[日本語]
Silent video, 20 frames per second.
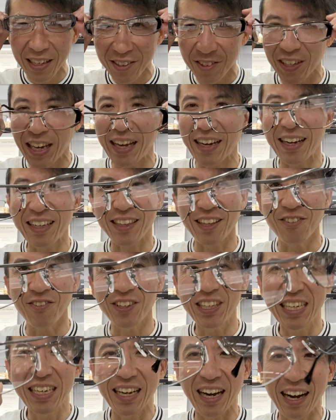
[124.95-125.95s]
使い勝手の
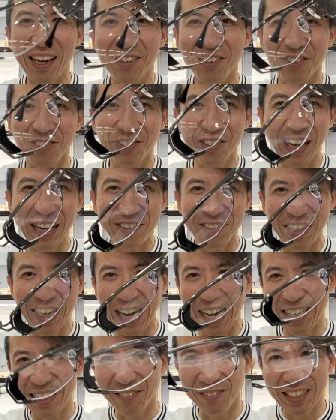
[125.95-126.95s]
いい迫力のある
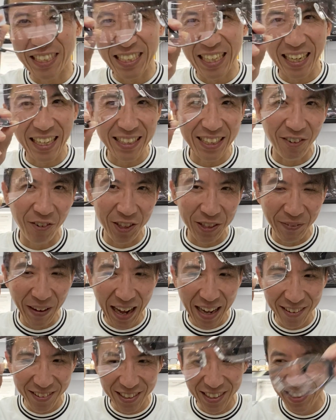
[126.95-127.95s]
アイテムに仕上がっており
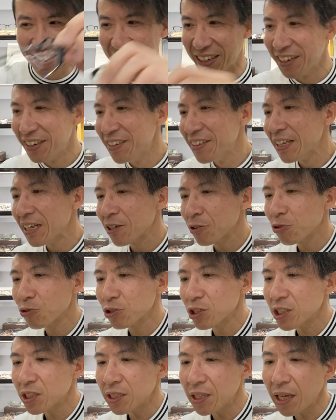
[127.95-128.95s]
ます。そ
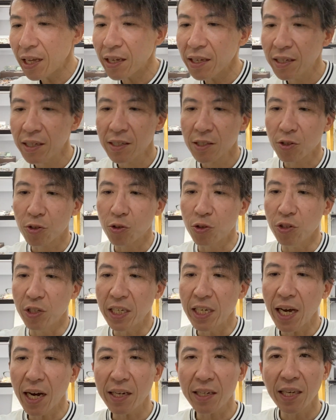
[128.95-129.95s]
して、
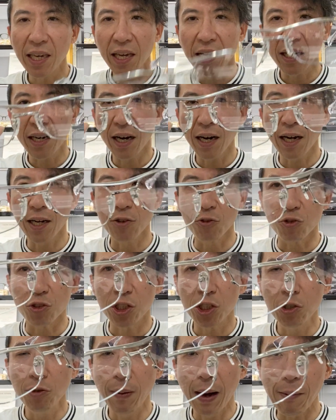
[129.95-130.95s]
クリア系カラーの
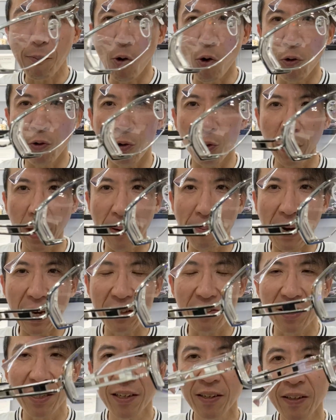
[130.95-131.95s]
シルバーもございま
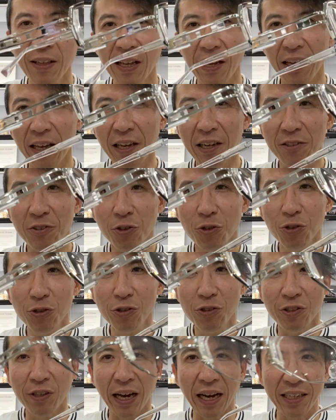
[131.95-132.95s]
す、えー、
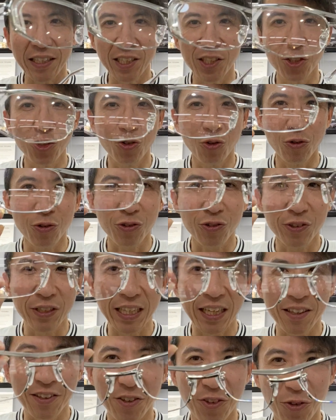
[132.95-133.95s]
クールな印象を作り
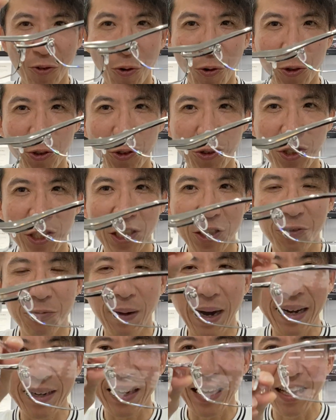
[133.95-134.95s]
出せるこういう
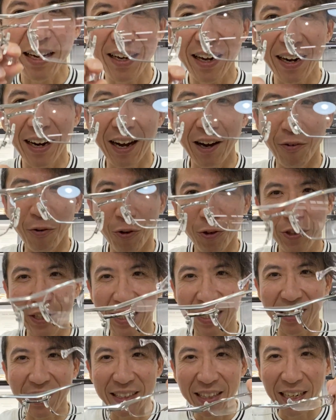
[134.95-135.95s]
シルバー系カラーお好き
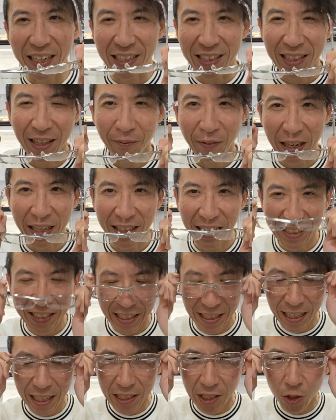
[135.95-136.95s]
な方にたまらないんじゃ
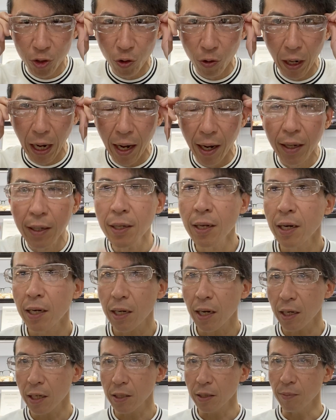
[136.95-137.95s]
ないでしょうか
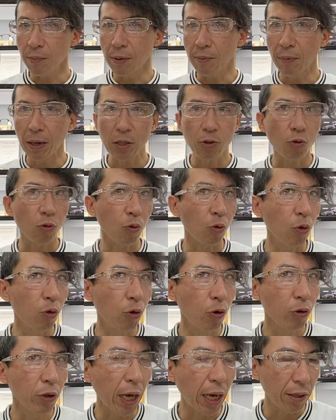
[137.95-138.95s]
かけてみますとこの
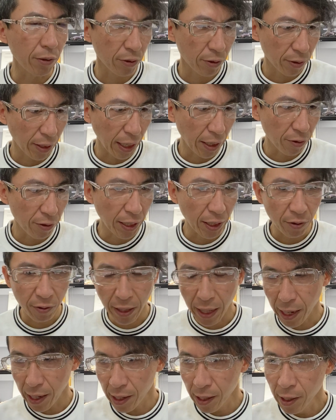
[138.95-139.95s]
ようなスタイルです
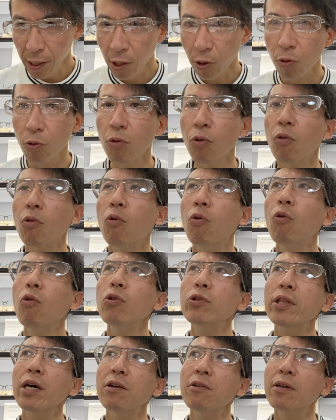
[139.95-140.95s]
ねこの光
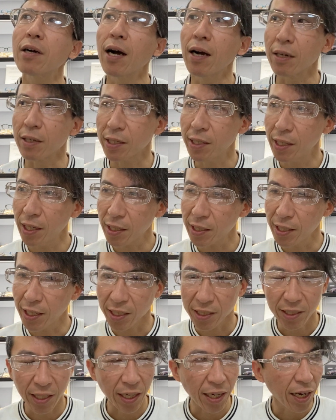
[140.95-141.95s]
沢感キラキラ
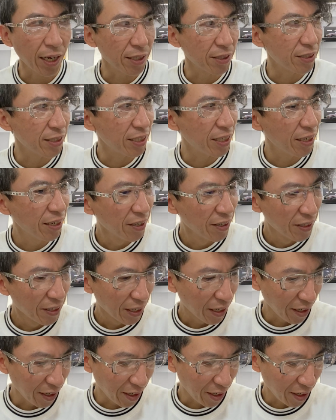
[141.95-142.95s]
した感じ、
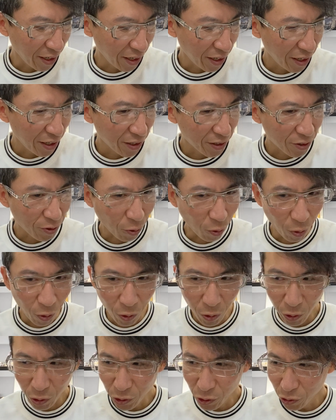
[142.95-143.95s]
えー、
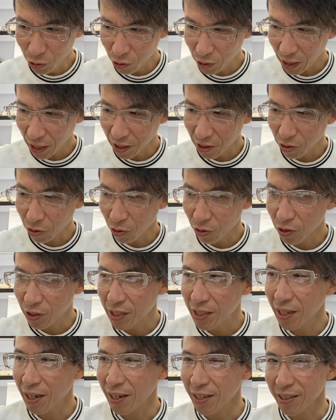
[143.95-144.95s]
こういうテイスト好き
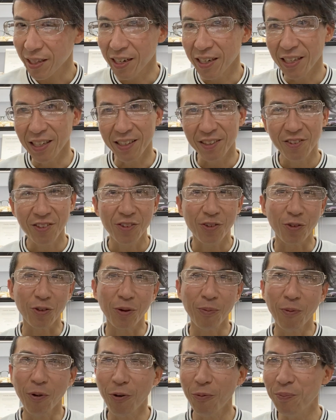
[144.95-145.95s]
な方にとて
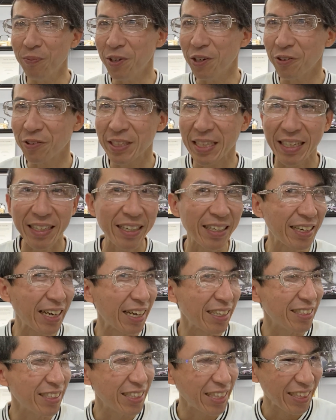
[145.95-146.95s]
も魅力的に
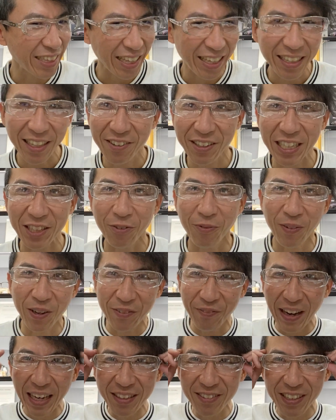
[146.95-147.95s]
感じていただけるかと思い
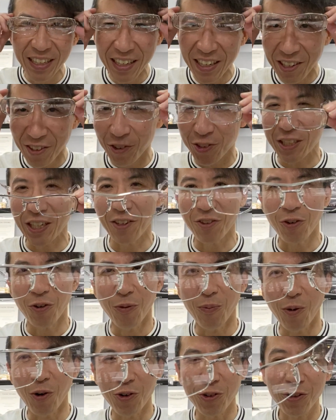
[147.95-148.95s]
ます。こちらの方
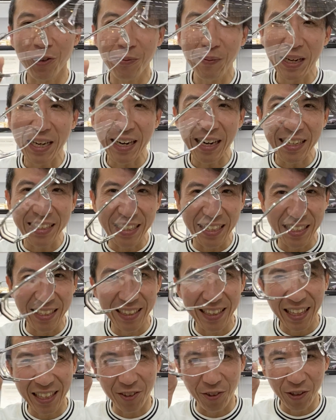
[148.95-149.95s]
もおすすめカラーに
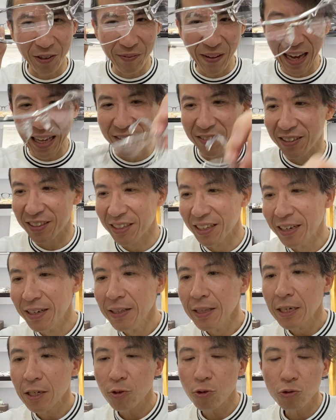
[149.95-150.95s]
なっております。
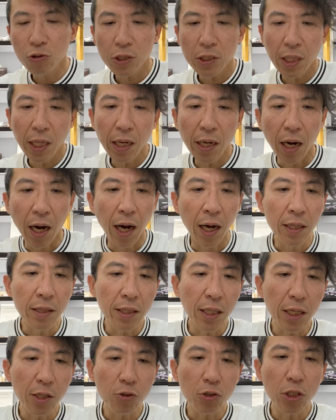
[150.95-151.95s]
そして
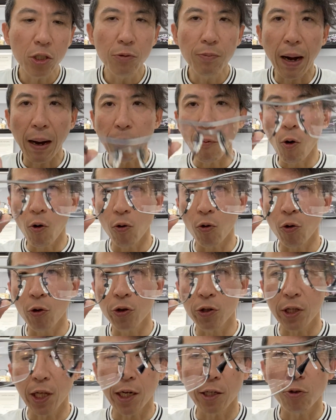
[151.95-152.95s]
アンティークシルバーもご用意
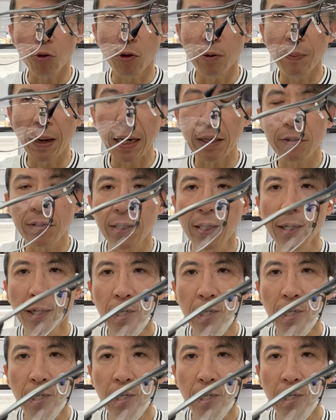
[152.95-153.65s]
されております。